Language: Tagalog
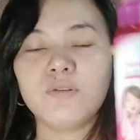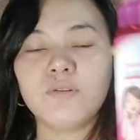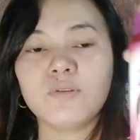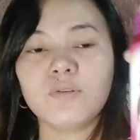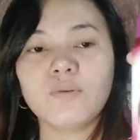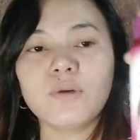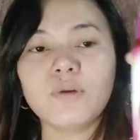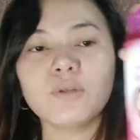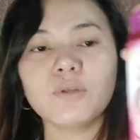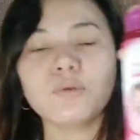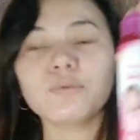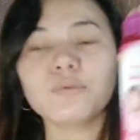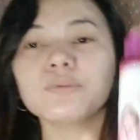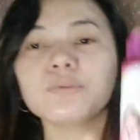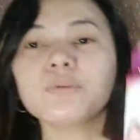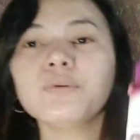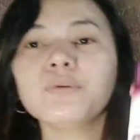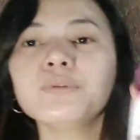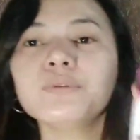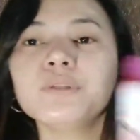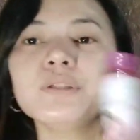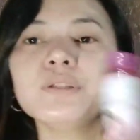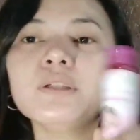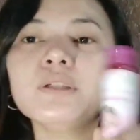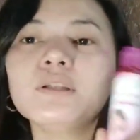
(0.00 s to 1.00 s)
So, itong
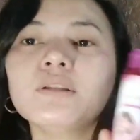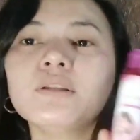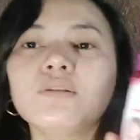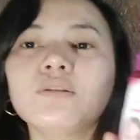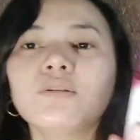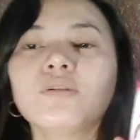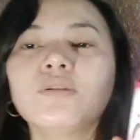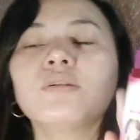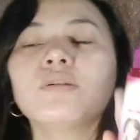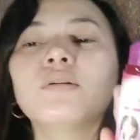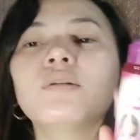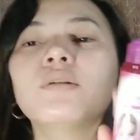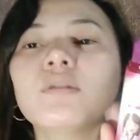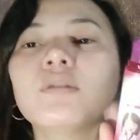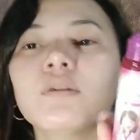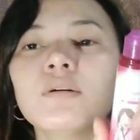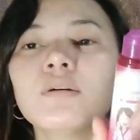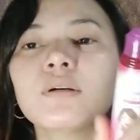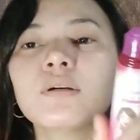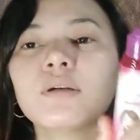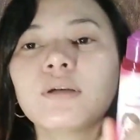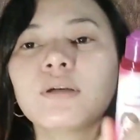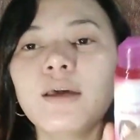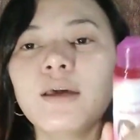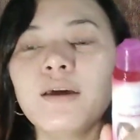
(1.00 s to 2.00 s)
toner na to,
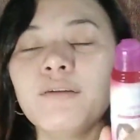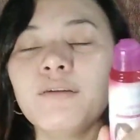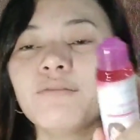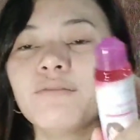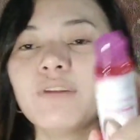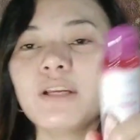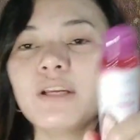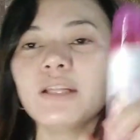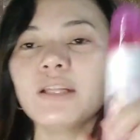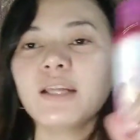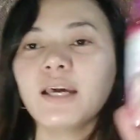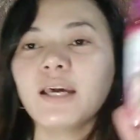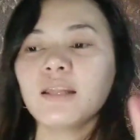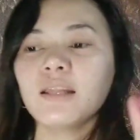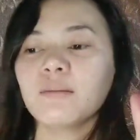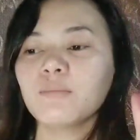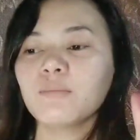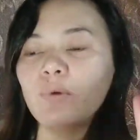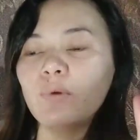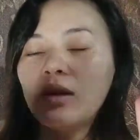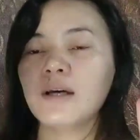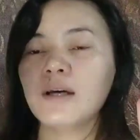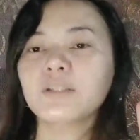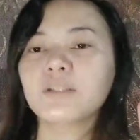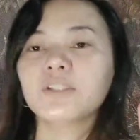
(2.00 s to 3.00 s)
every night
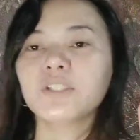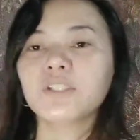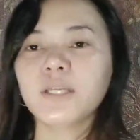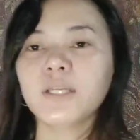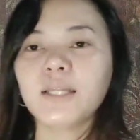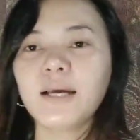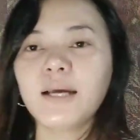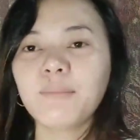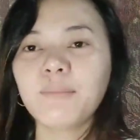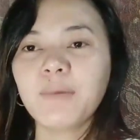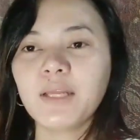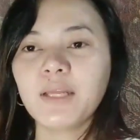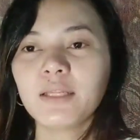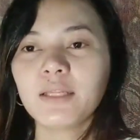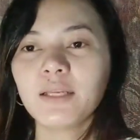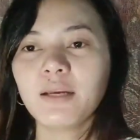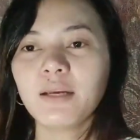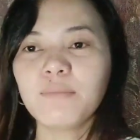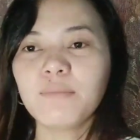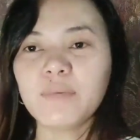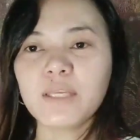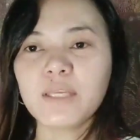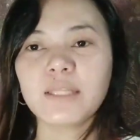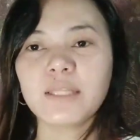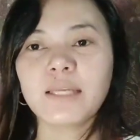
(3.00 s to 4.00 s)
mo lang siya dapat
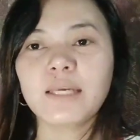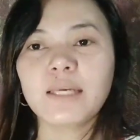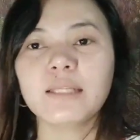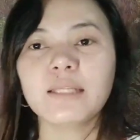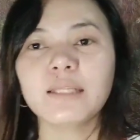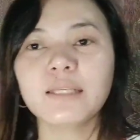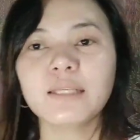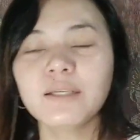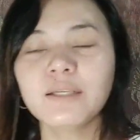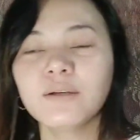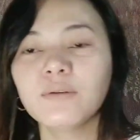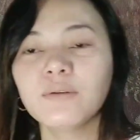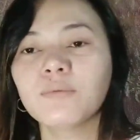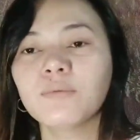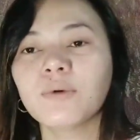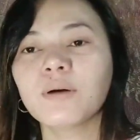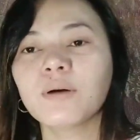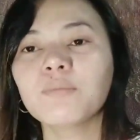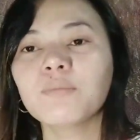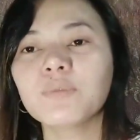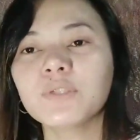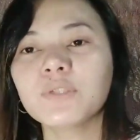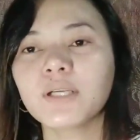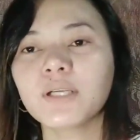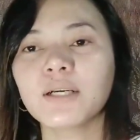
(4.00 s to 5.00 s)
gamitin.
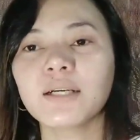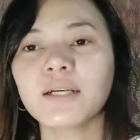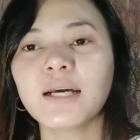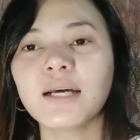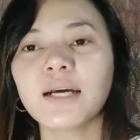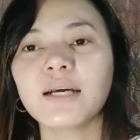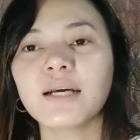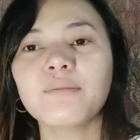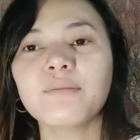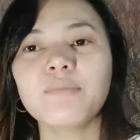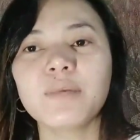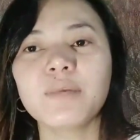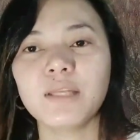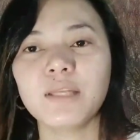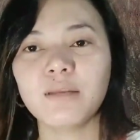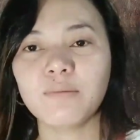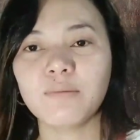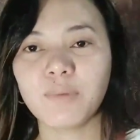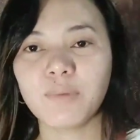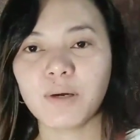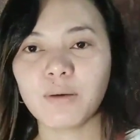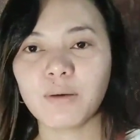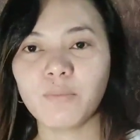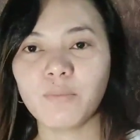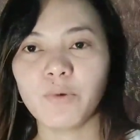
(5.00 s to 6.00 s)
Huwag mo siyang
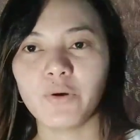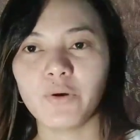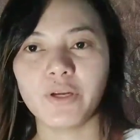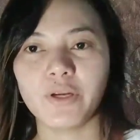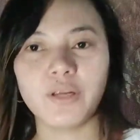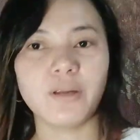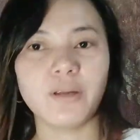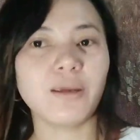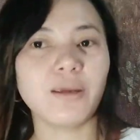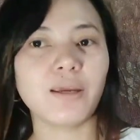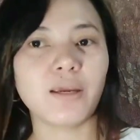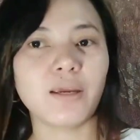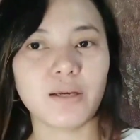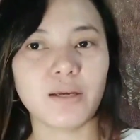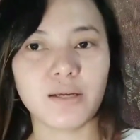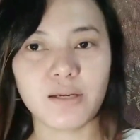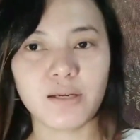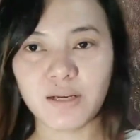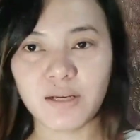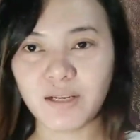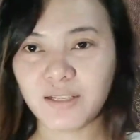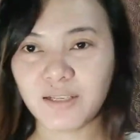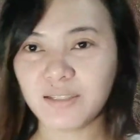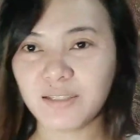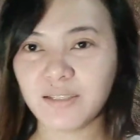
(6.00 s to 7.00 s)
gagamitin pag morning
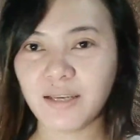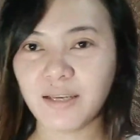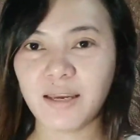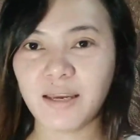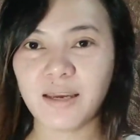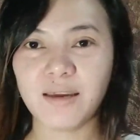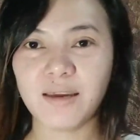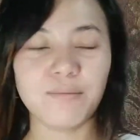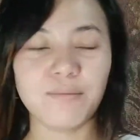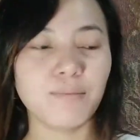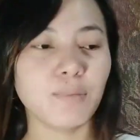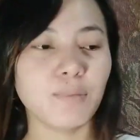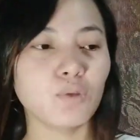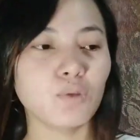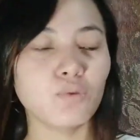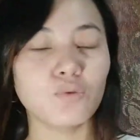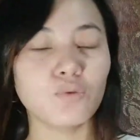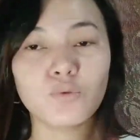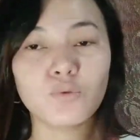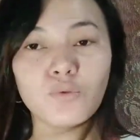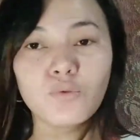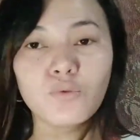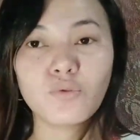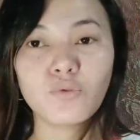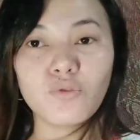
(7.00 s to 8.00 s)
kasi
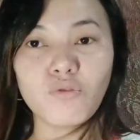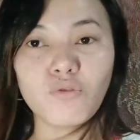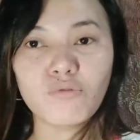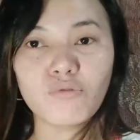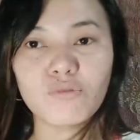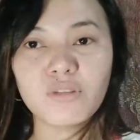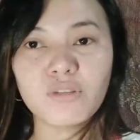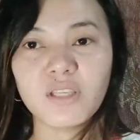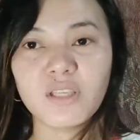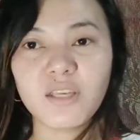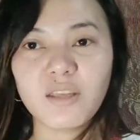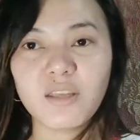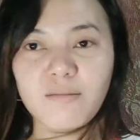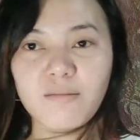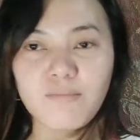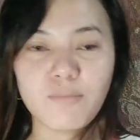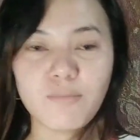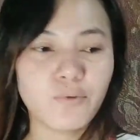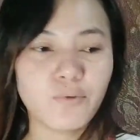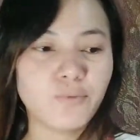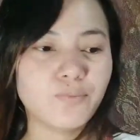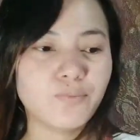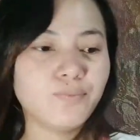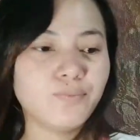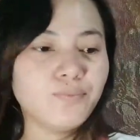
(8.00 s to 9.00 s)
masusunog yung skin
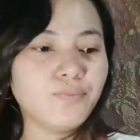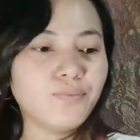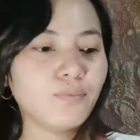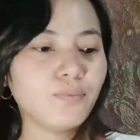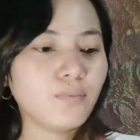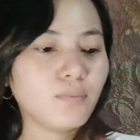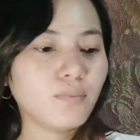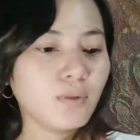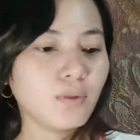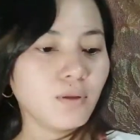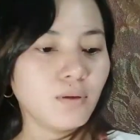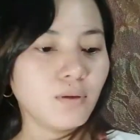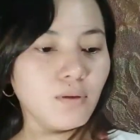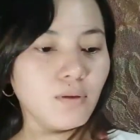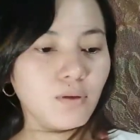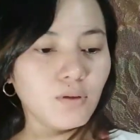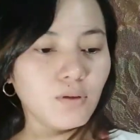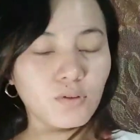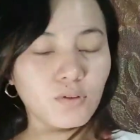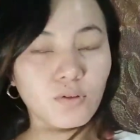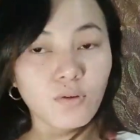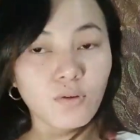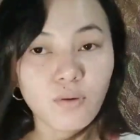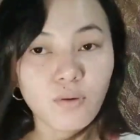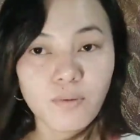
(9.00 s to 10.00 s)
mo.
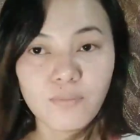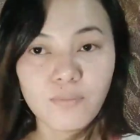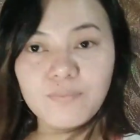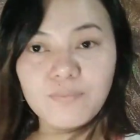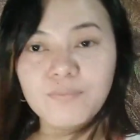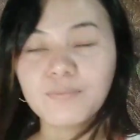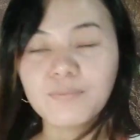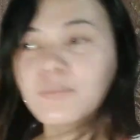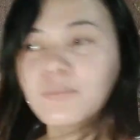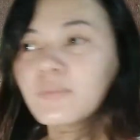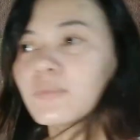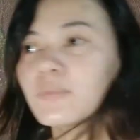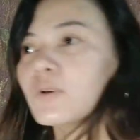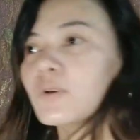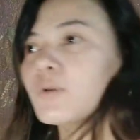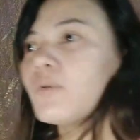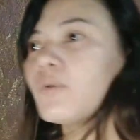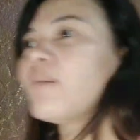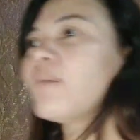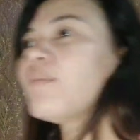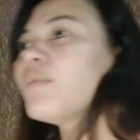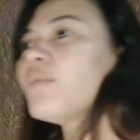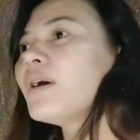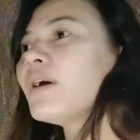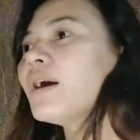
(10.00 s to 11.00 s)
So,
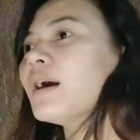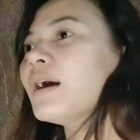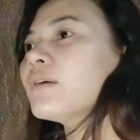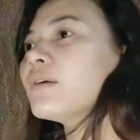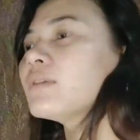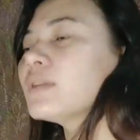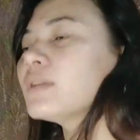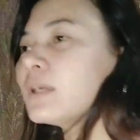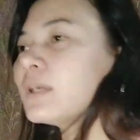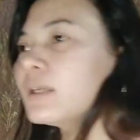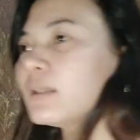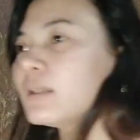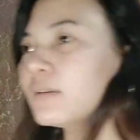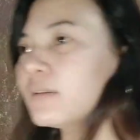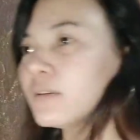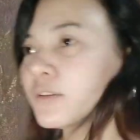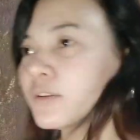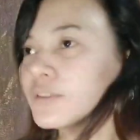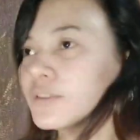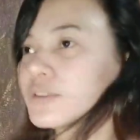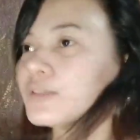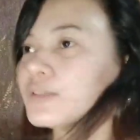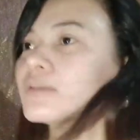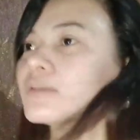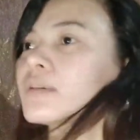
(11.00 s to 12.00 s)
kuha mo nga ako ng ano,
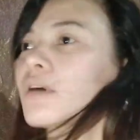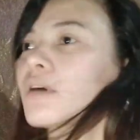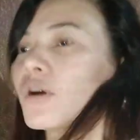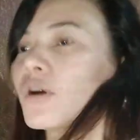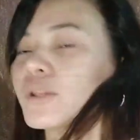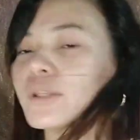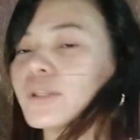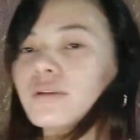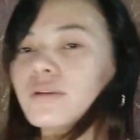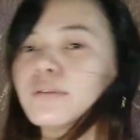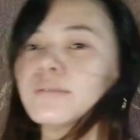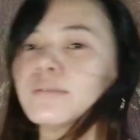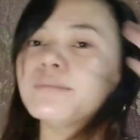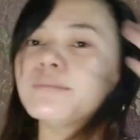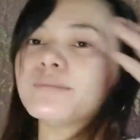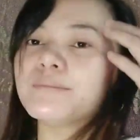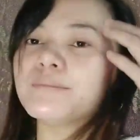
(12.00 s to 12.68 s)
yung cotton.